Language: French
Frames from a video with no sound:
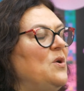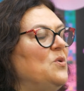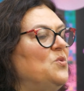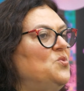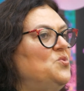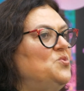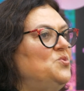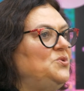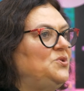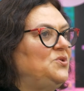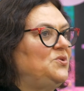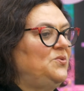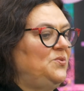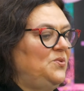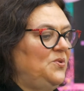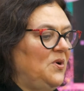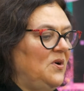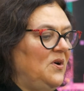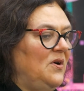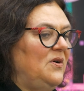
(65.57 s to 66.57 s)
ou
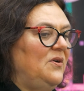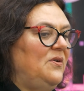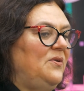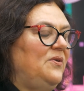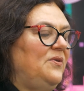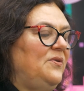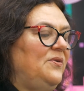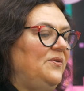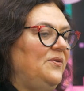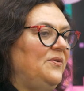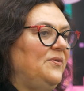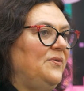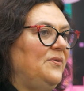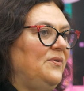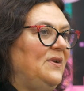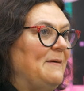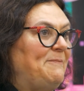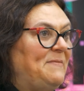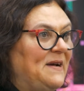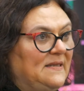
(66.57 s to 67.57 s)
sur euh,
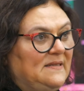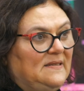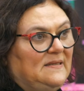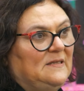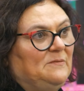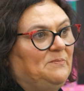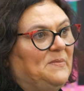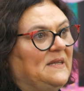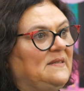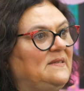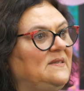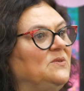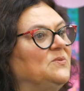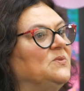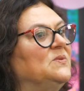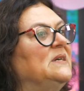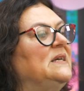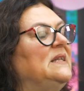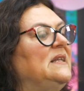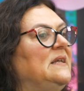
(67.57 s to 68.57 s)
la
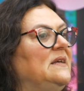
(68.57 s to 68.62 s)
participation